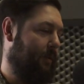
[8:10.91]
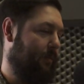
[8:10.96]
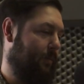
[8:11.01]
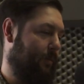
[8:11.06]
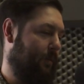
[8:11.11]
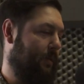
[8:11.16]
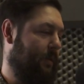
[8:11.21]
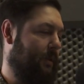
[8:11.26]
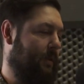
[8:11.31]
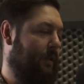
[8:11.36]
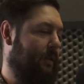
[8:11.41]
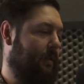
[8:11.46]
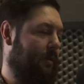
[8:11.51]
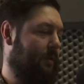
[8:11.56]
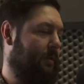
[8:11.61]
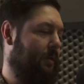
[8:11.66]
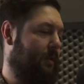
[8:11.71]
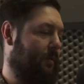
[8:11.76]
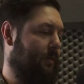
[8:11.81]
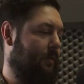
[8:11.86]
y,
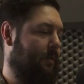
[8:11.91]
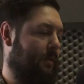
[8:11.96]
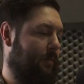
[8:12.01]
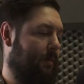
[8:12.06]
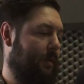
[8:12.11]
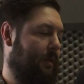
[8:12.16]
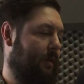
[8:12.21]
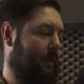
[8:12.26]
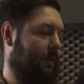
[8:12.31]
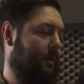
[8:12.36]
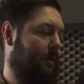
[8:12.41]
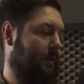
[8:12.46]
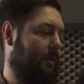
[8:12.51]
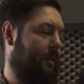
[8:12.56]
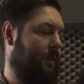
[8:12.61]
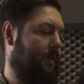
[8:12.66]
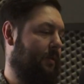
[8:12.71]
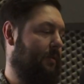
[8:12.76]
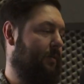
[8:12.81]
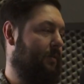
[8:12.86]
później życzą sobie
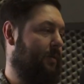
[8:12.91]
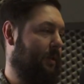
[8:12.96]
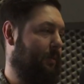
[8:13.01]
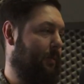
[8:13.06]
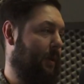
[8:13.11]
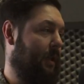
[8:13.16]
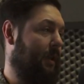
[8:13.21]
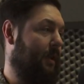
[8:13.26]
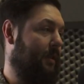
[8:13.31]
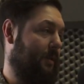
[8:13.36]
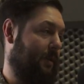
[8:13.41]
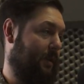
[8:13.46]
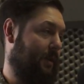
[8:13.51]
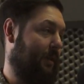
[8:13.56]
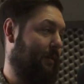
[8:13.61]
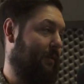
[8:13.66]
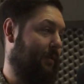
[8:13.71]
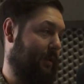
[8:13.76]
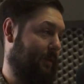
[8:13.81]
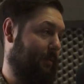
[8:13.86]
dosyć dużych pieniędzy
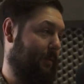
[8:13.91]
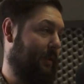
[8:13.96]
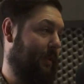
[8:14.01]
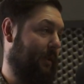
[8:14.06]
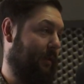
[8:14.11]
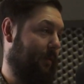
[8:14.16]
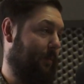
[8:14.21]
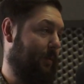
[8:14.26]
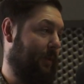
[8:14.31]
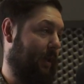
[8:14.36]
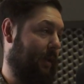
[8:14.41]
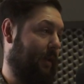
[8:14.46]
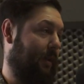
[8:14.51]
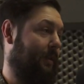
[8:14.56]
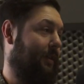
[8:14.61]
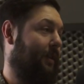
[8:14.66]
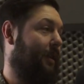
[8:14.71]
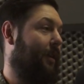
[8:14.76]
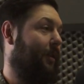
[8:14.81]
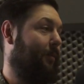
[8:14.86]
za to, żeby tego
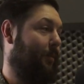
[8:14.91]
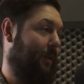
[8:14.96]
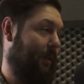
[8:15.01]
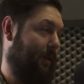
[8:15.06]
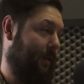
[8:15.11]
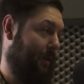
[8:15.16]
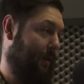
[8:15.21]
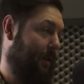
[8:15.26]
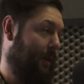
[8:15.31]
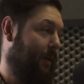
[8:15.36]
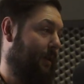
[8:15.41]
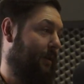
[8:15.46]
ptaka tak jakby